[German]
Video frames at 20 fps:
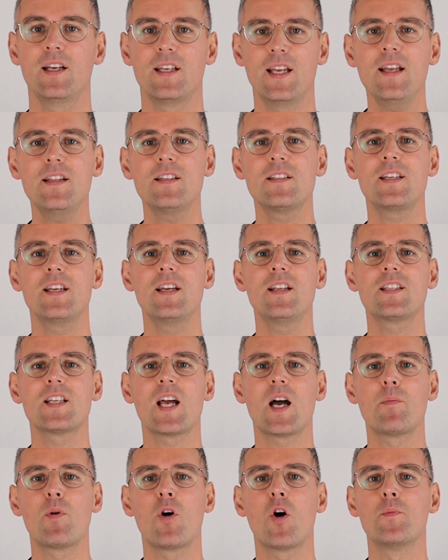Jetzt geht es
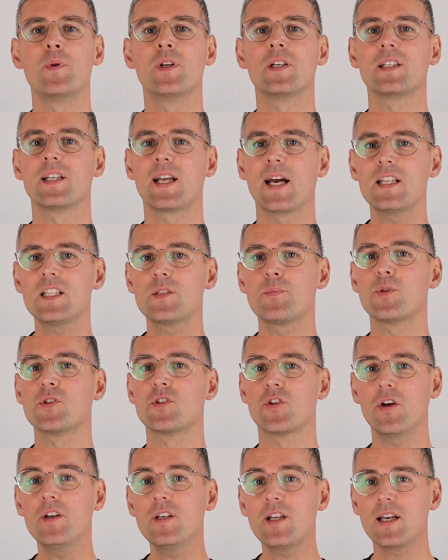aber um einen ganz
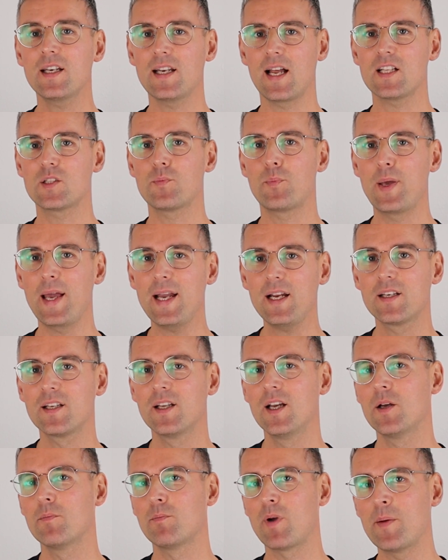besonderen Aspekt
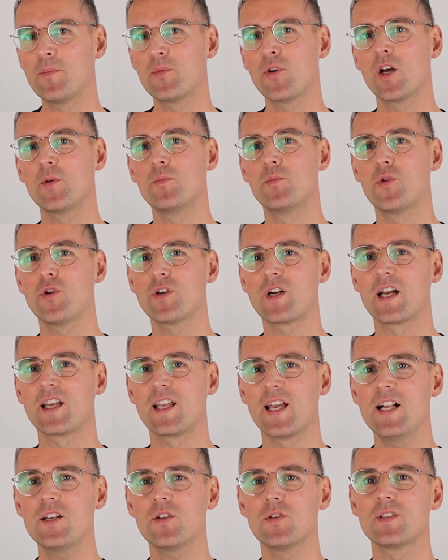beim neuen
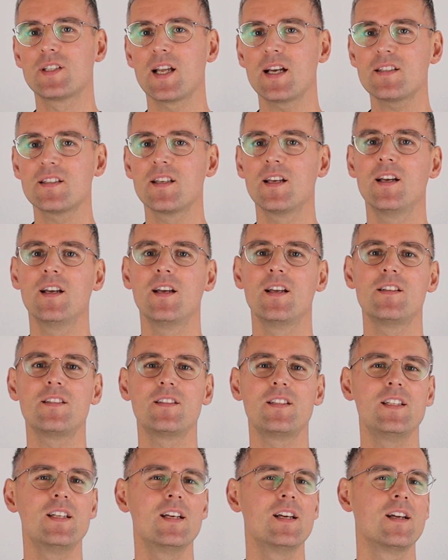Bürgergeld und das
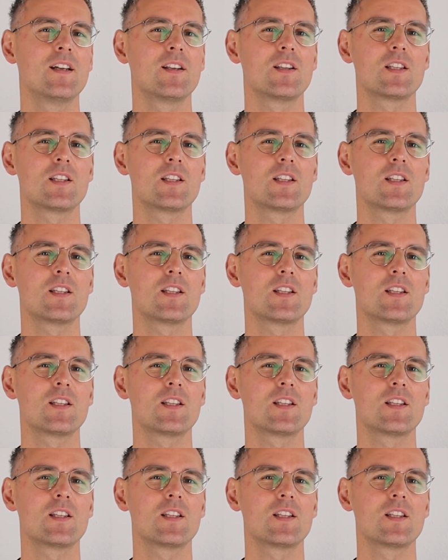ist die